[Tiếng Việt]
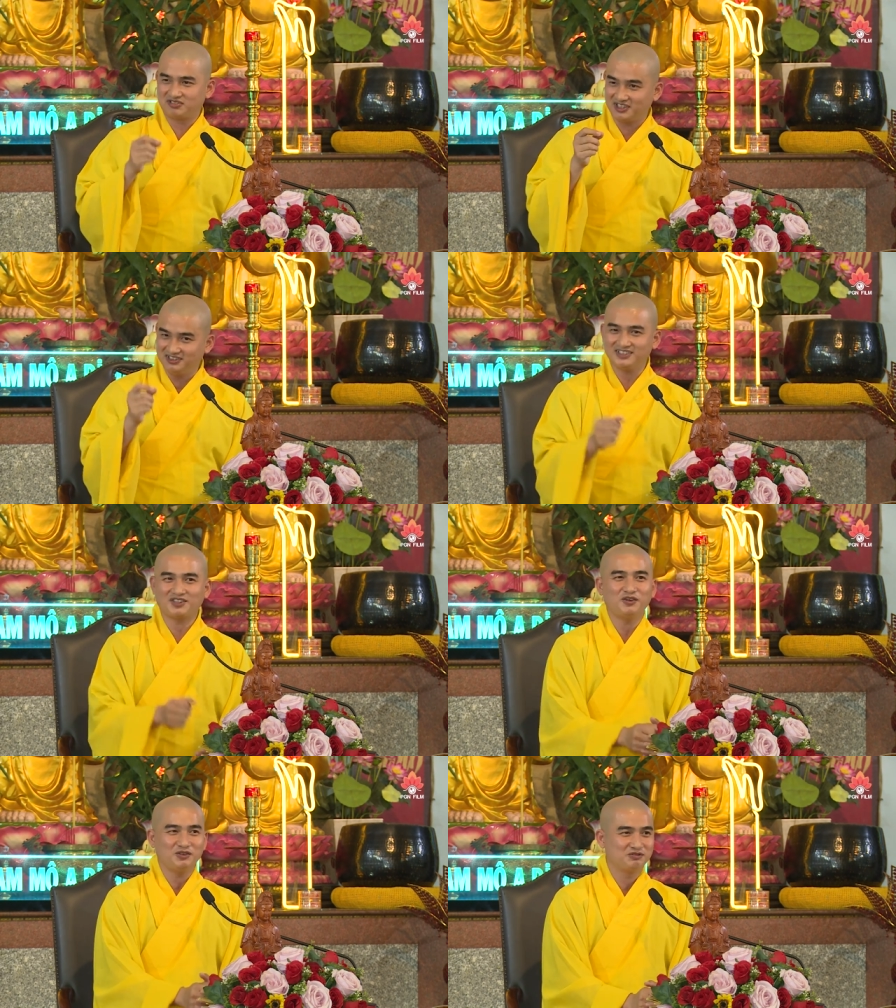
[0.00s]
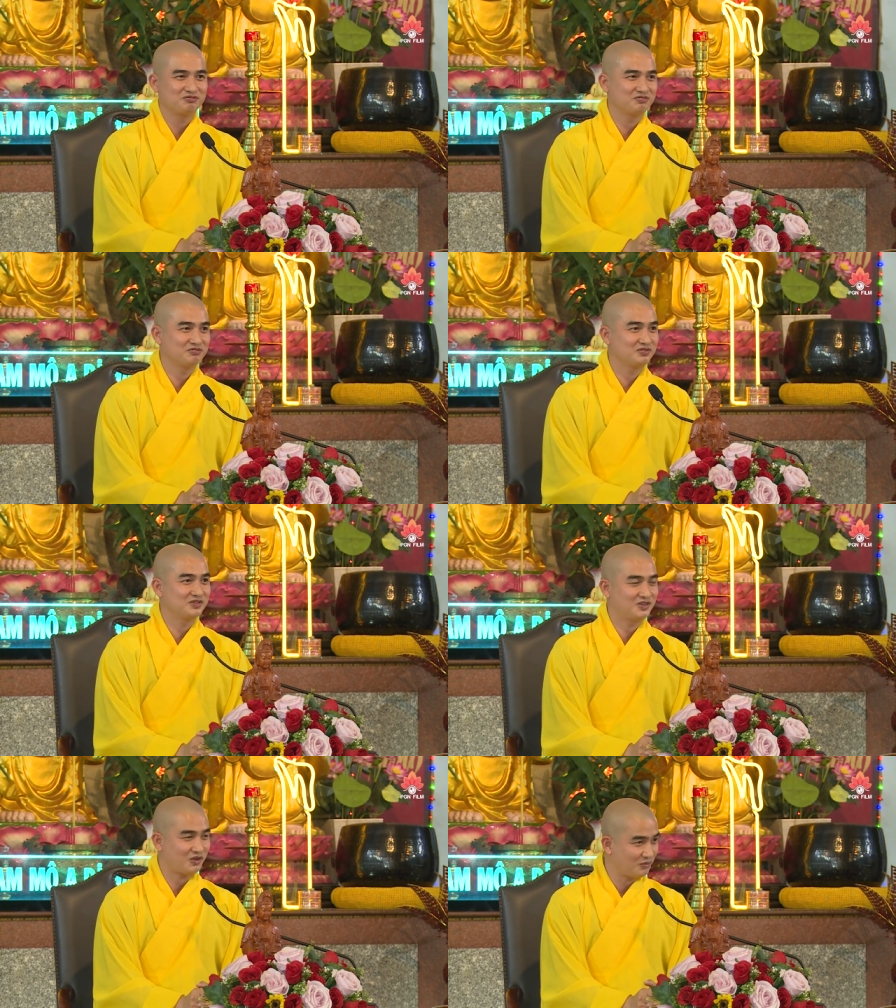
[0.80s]
chửi tôi
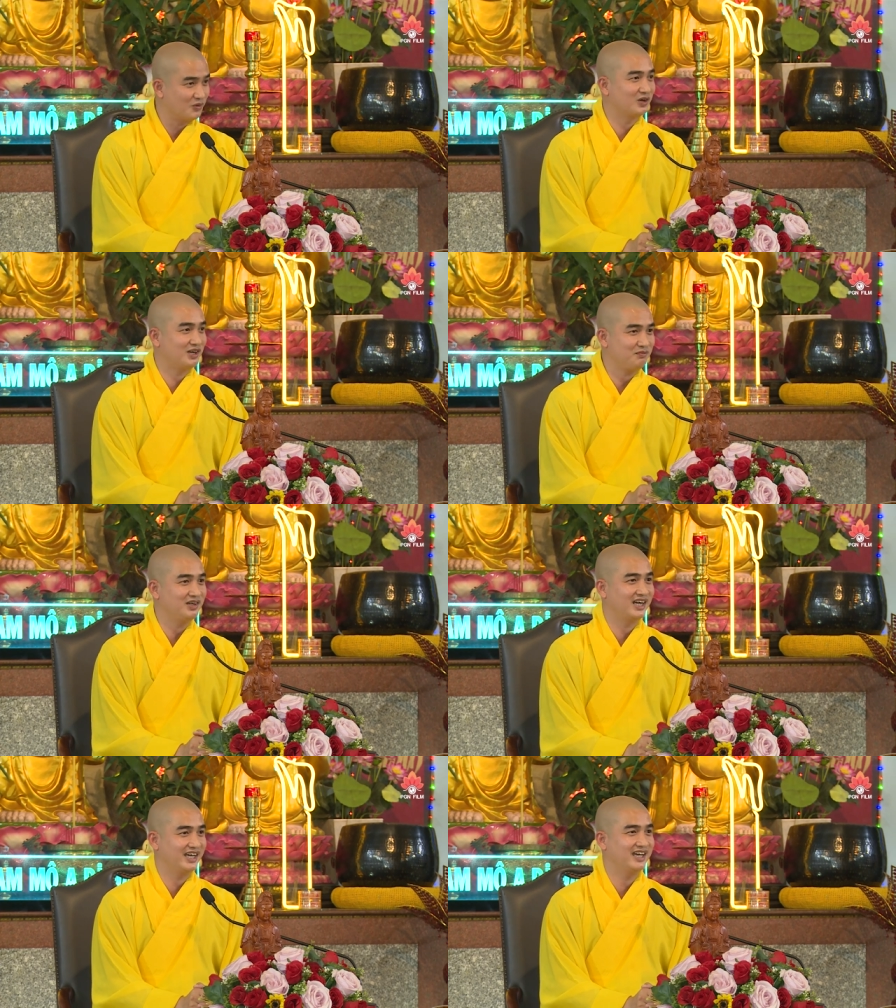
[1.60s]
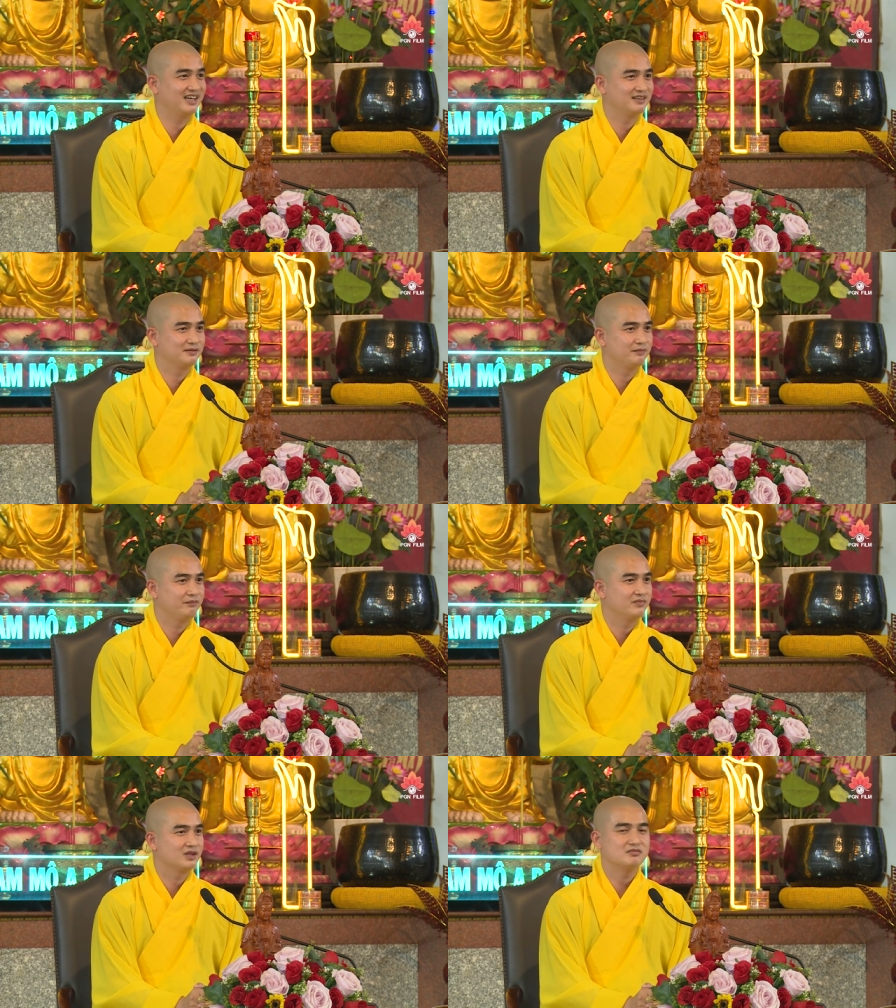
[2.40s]
tôi buồn lắm à nghe
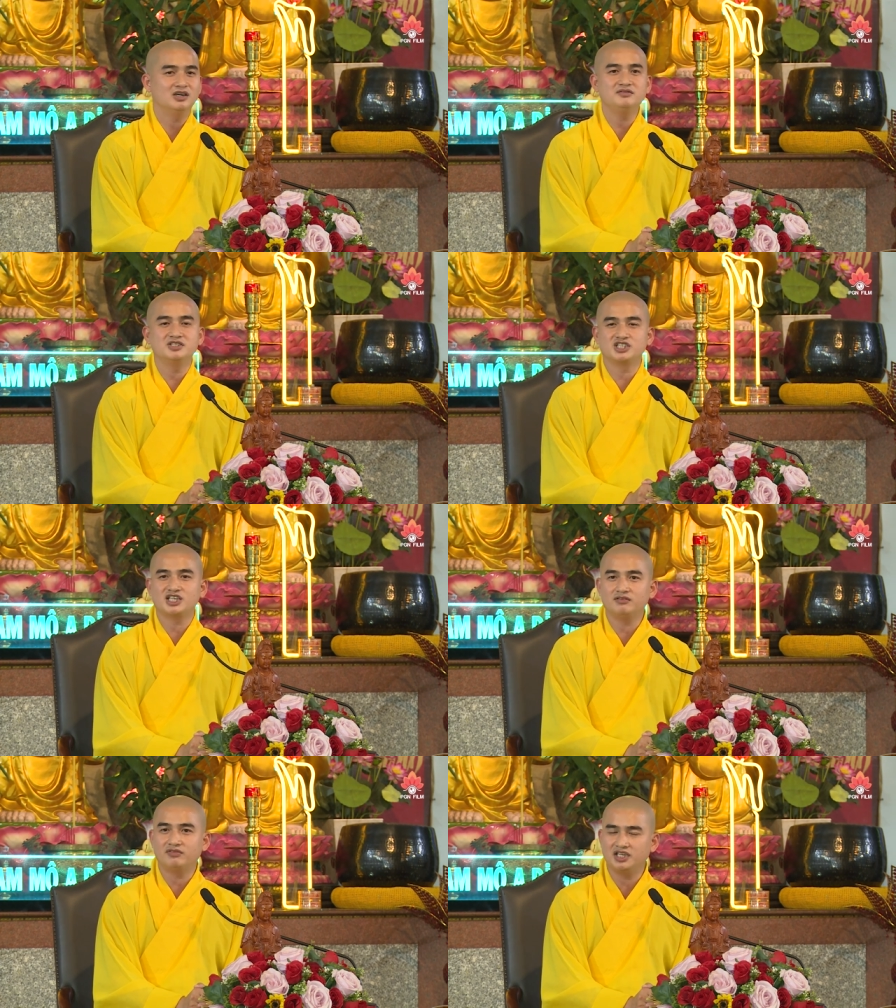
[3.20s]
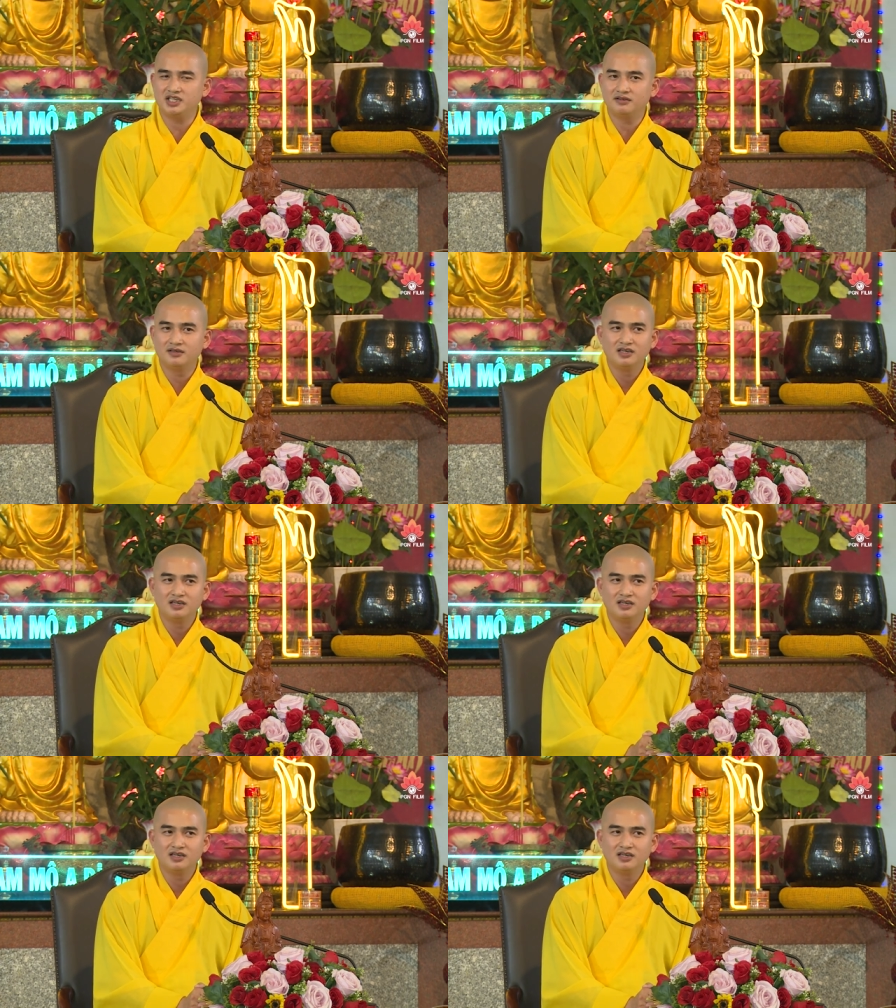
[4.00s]
bởi vì sao vậy?